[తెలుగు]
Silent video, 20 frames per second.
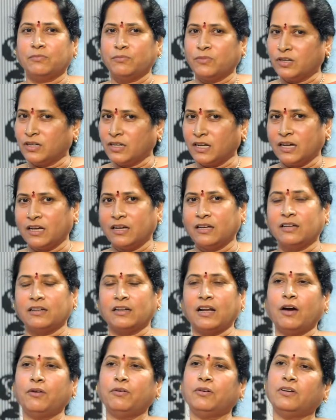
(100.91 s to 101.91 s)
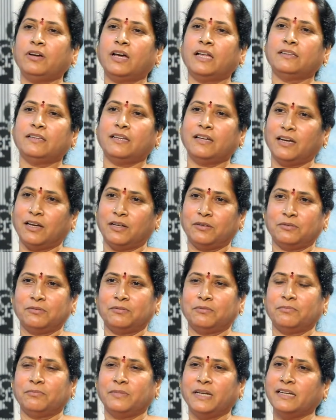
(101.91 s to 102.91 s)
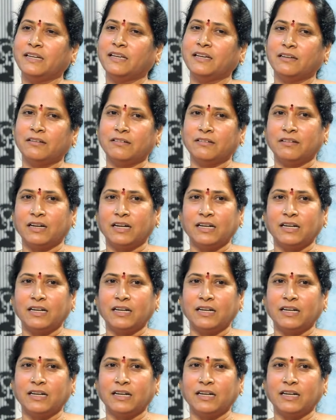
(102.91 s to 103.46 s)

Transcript: మొన్న రాహుల్ గాంధీ గారు మీటింగ్